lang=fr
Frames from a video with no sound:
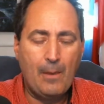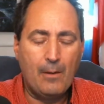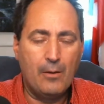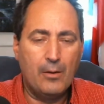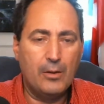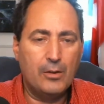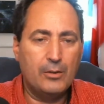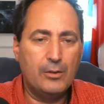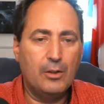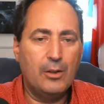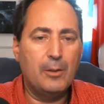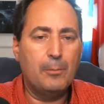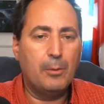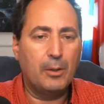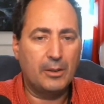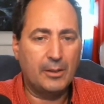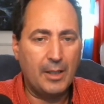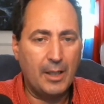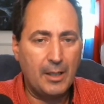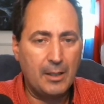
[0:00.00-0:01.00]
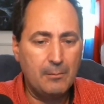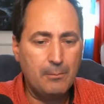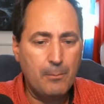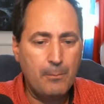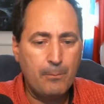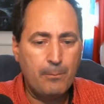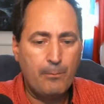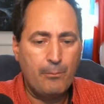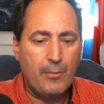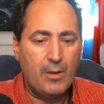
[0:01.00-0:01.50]
euh, de Epoch Time.
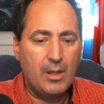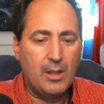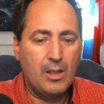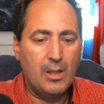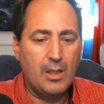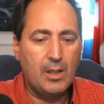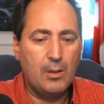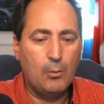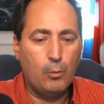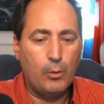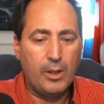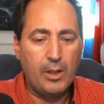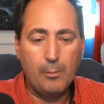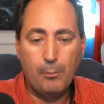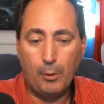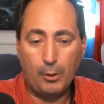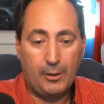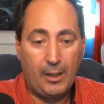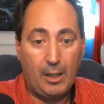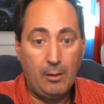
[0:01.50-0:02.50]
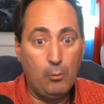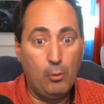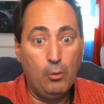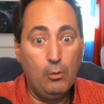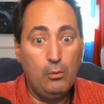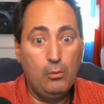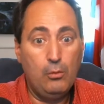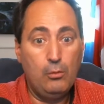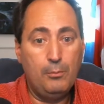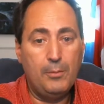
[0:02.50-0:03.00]
Et oui, Epoch Time,
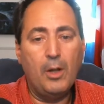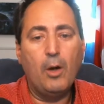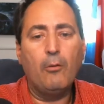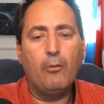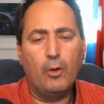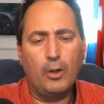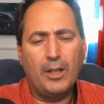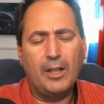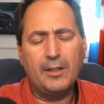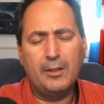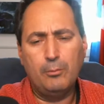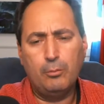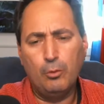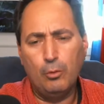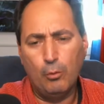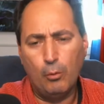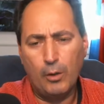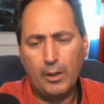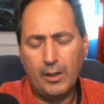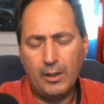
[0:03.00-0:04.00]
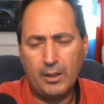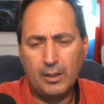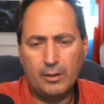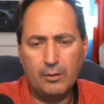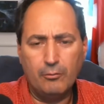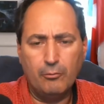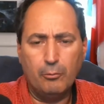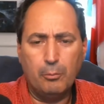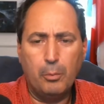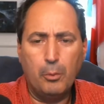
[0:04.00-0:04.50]
oh, mais on va regarder plus loin,
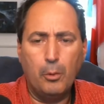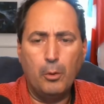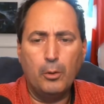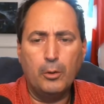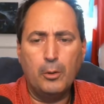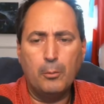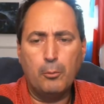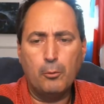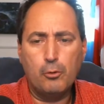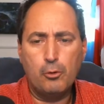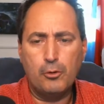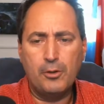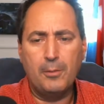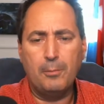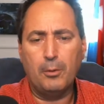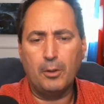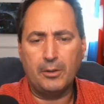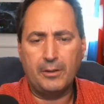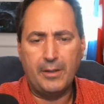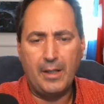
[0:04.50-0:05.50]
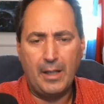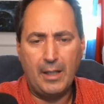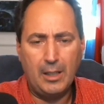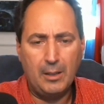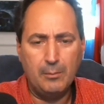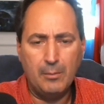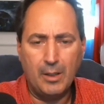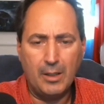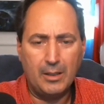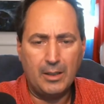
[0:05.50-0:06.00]
inquiétez-vous pas, il n'y a pas juste Epoch
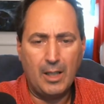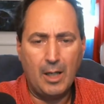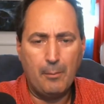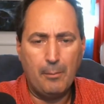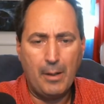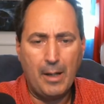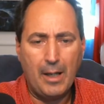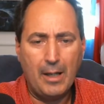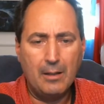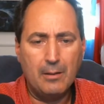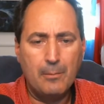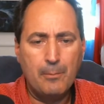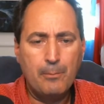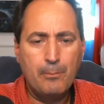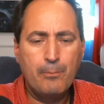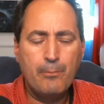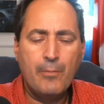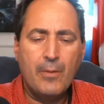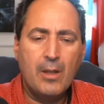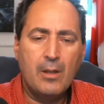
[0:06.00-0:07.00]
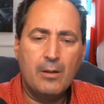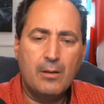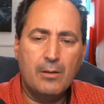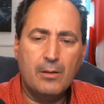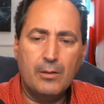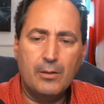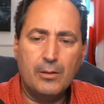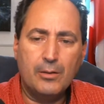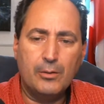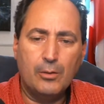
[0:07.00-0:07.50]
Time hein, qui en parle.
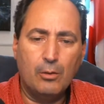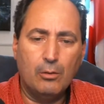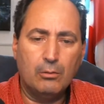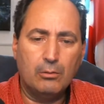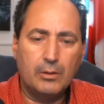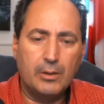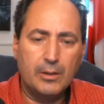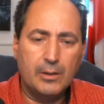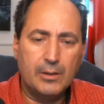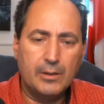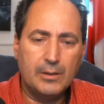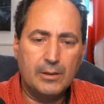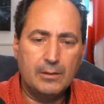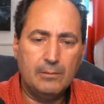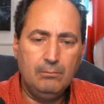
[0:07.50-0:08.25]
Euh, donc, euh,